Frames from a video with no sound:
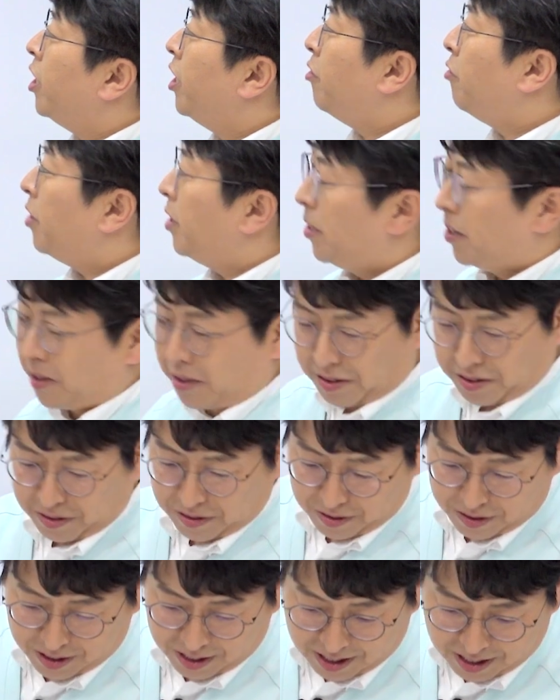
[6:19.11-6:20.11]
1위에요.
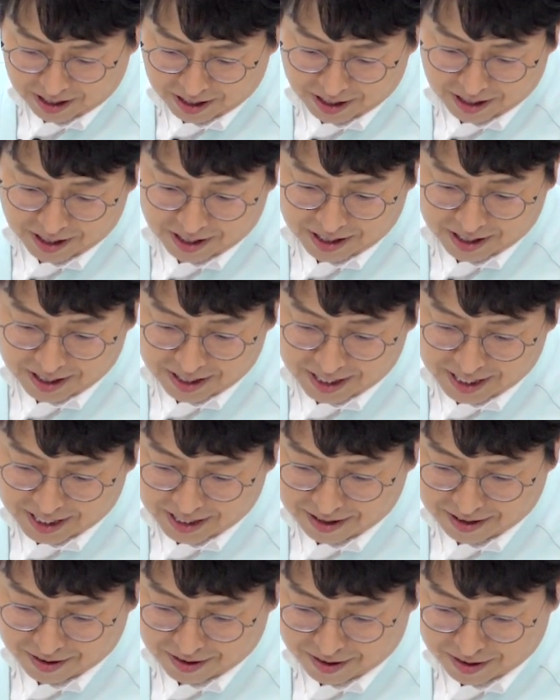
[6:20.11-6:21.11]

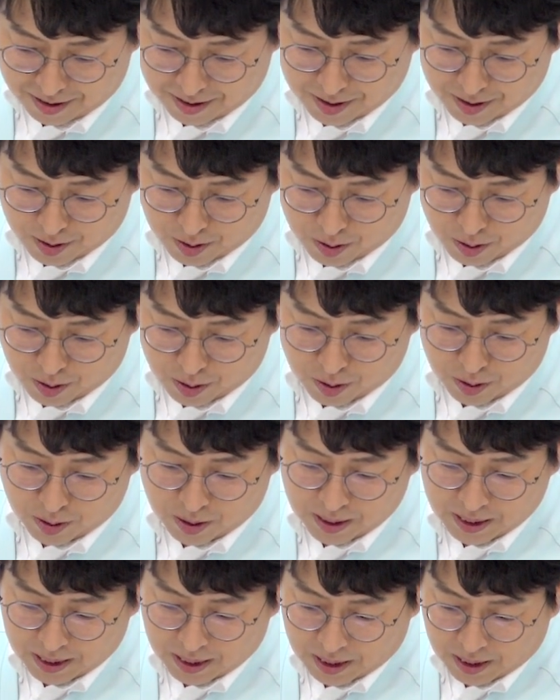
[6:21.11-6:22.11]

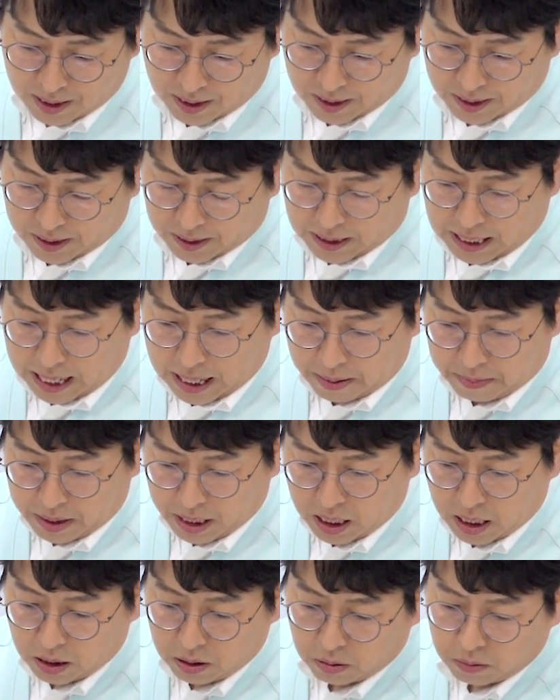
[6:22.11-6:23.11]
이것도
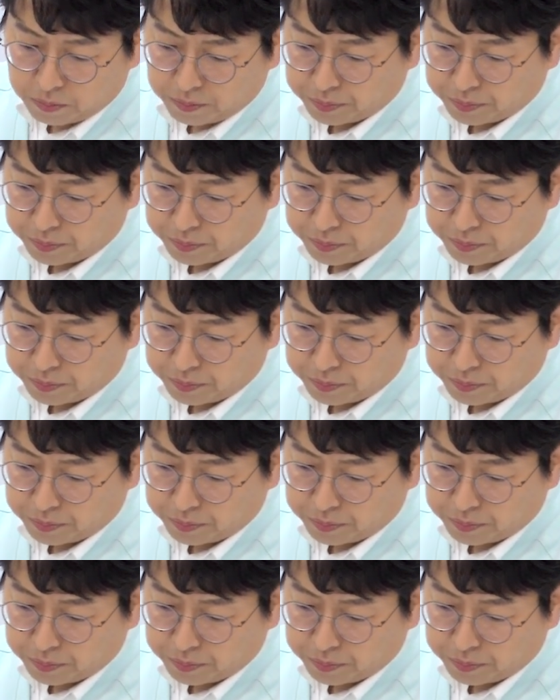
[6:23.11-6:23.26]
아마